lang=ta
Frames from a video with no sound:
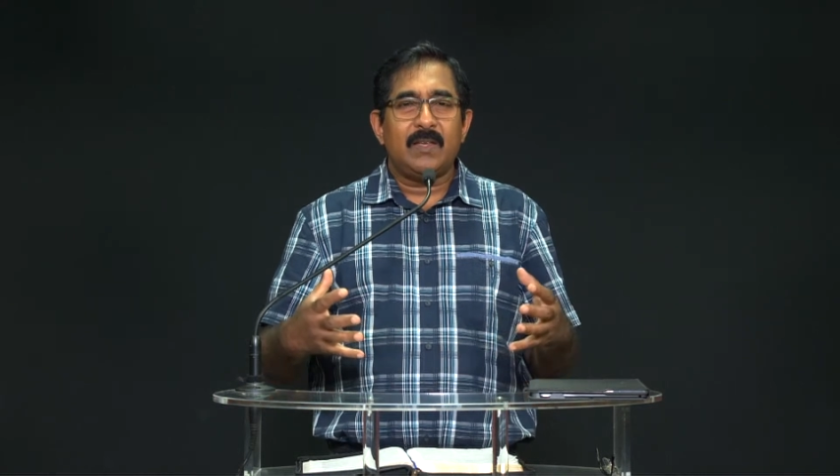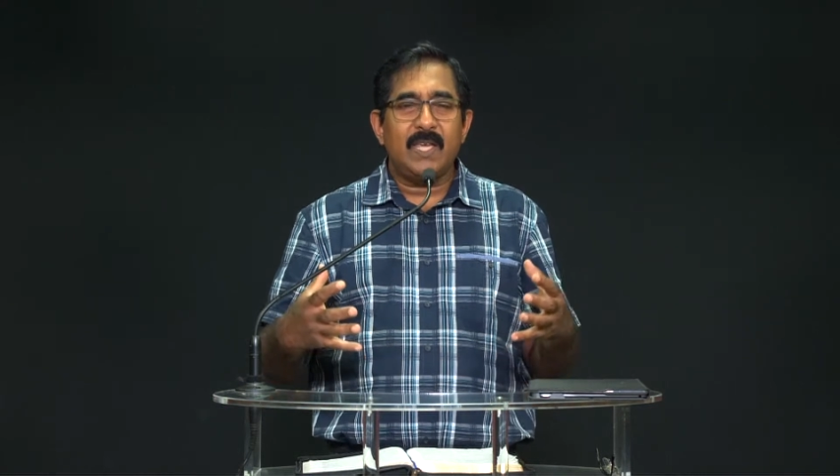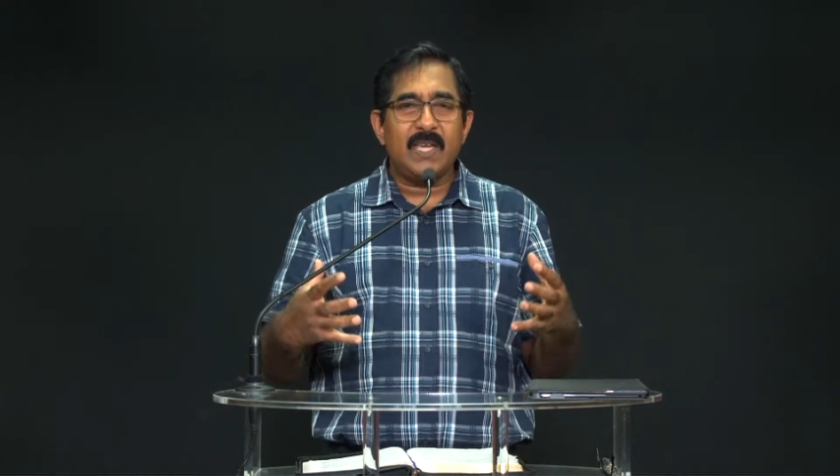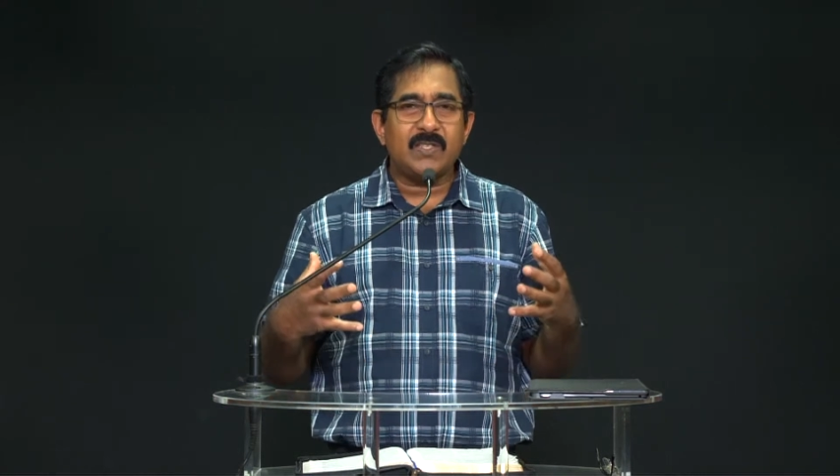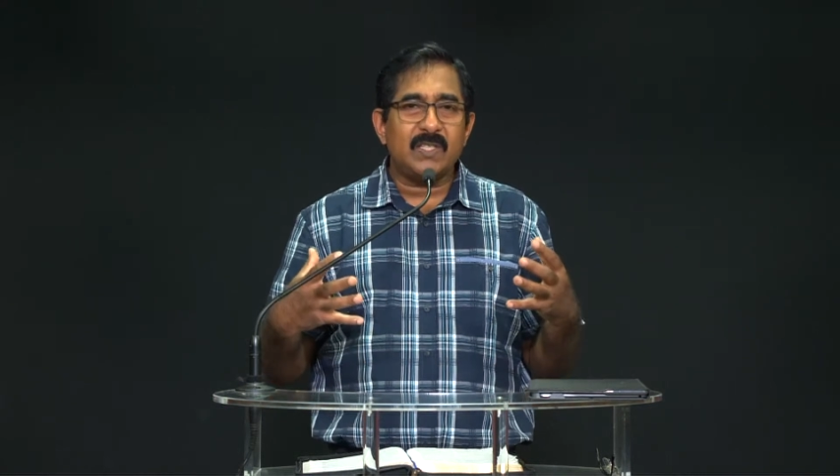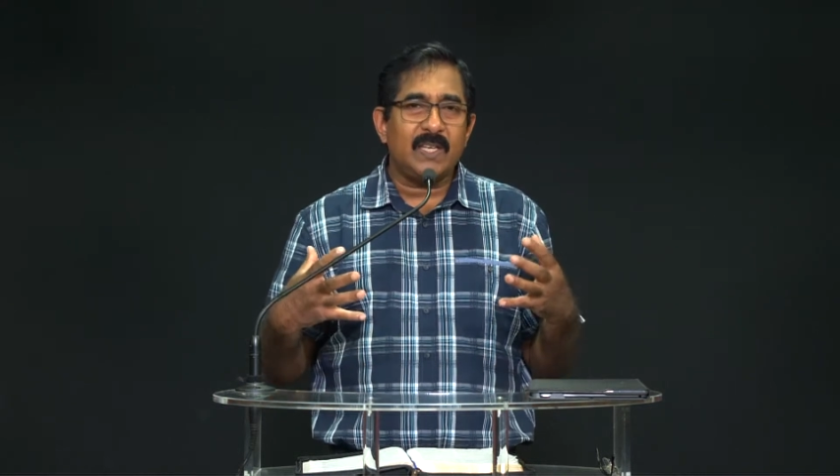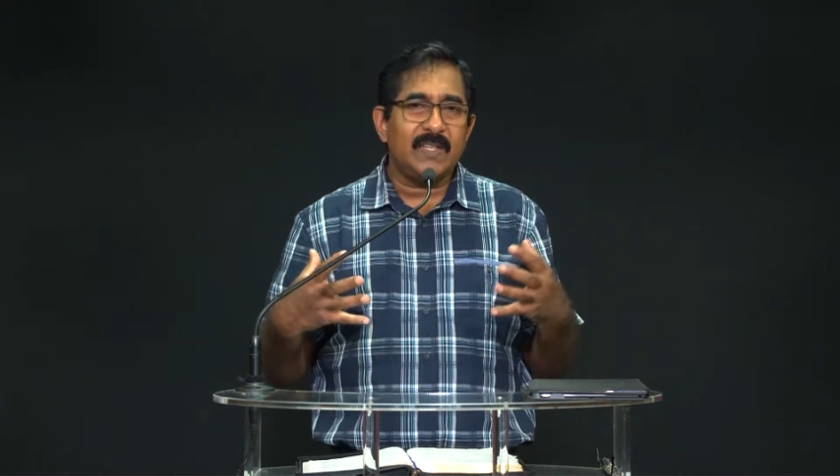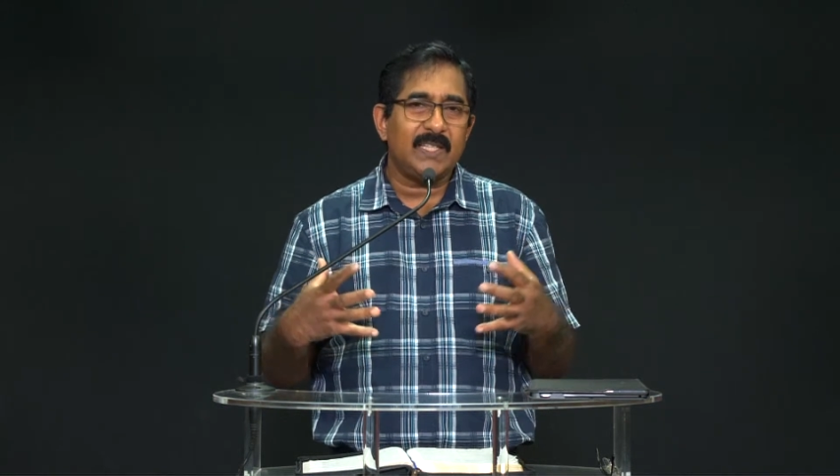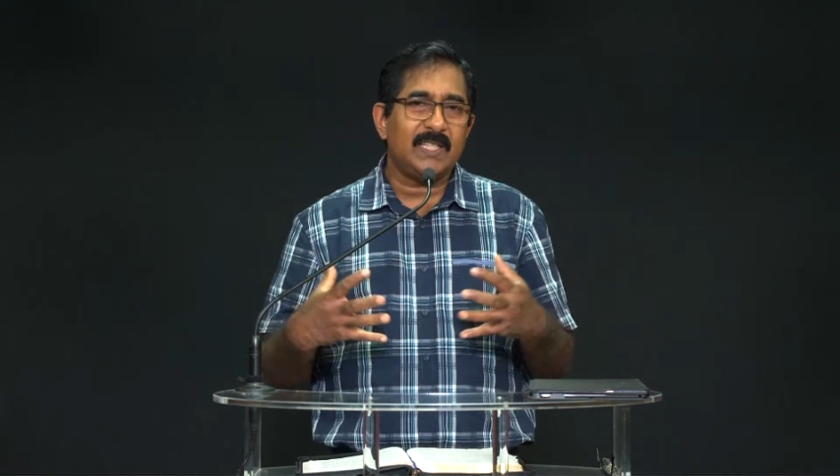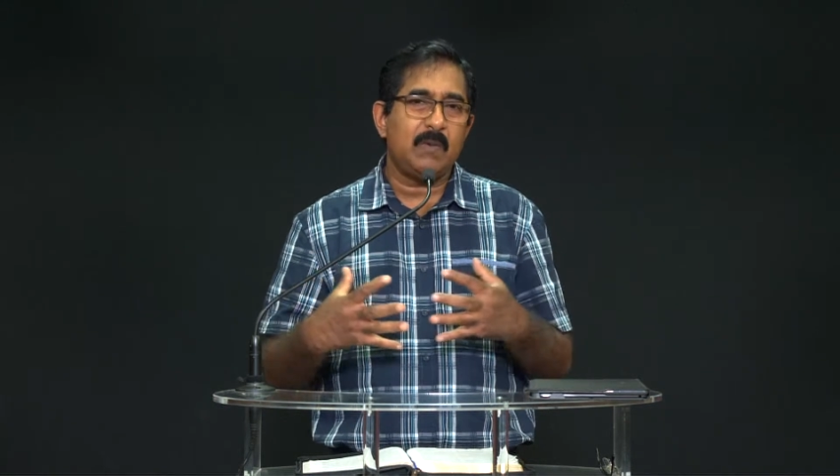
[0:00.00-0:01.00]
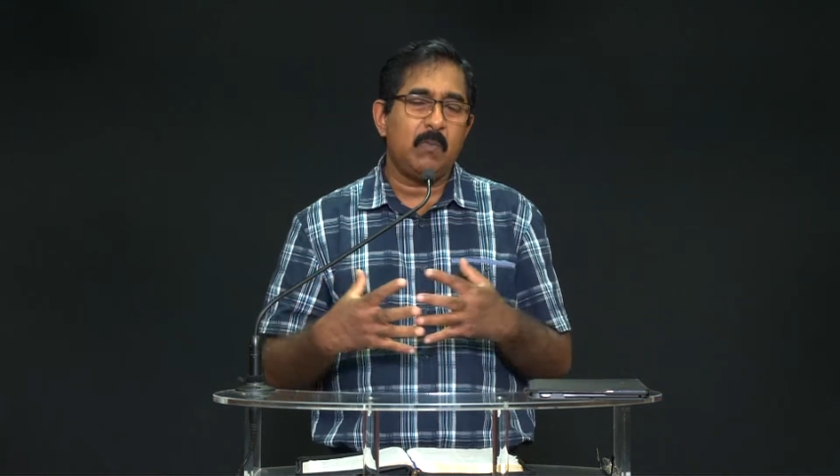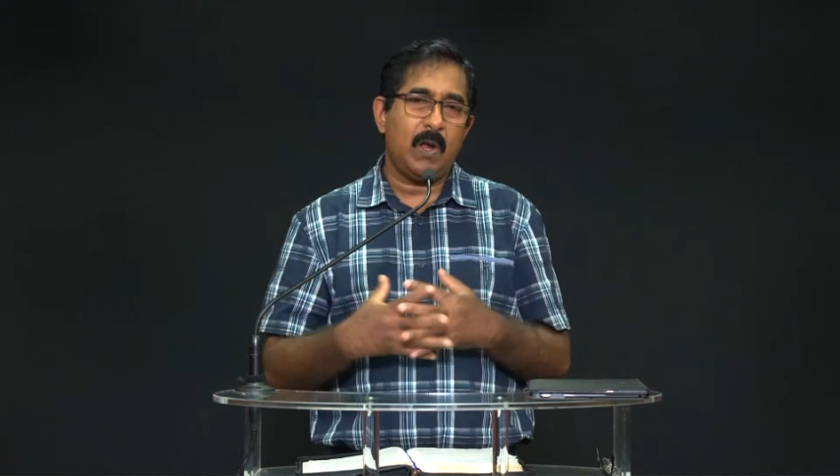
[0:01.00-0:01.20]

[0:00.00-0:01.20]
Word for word: இயேசு அந்த இடத்திலே